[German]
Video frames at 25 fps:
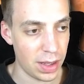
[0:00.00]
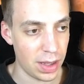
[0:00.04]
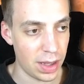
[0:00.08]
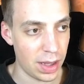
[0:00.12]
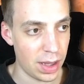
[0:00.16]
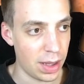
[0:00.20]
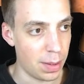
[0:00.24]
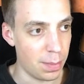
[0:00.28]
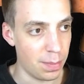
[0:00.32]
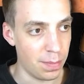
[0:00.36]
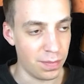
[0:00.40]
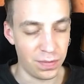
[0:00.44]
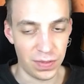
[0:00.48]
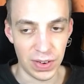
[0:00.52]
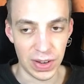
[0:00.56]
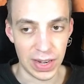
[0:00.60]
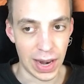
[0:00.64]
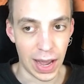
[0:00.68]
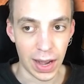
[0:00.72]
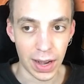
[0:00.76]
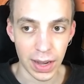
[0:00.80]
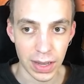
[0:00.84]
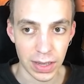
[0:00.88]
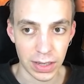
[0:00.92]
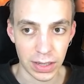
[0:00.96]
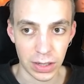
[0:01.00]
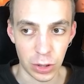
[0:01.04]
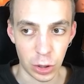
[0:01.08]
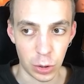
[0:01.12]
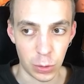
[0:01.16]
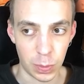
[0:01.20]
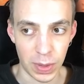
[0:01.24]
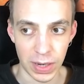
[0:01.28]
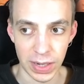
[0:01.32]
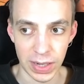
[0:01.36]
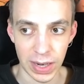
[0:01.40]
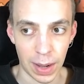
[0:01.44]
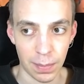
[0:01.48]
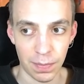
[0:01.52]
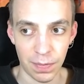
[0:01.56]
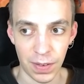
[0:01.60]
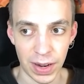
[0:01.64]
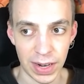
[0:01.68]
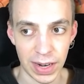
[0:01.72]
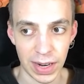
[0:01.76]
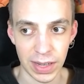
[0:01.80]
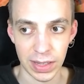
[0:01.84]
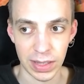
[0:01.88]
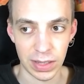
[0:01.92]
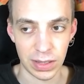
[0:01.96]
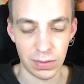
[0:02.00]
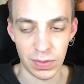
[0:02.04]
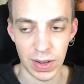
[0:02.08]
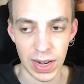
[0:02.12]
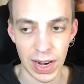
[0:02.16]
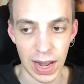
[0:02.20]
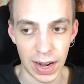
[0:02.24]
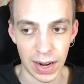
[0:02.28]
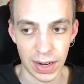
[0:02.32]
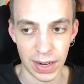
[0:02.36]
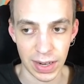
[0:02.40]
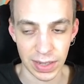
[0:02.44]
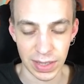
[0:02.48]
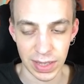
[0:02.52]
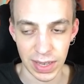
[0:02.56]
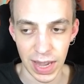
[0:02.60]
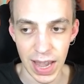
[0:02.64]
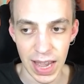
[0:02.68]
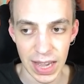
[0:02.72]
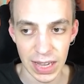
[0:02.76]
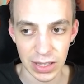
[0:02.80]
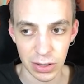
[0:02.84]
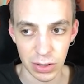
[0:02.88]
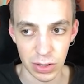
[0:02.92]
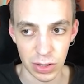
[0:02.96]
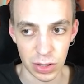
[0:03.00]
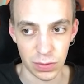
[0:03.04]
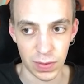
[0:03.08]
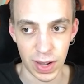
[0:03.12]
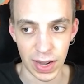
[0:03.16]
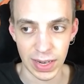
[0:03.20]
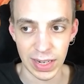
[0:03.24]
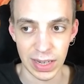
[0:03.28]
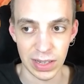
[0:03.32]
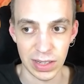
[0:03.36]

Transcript: ähm, wie lange ich gespielt habe, wann das, wie lange das her ist und so weiter.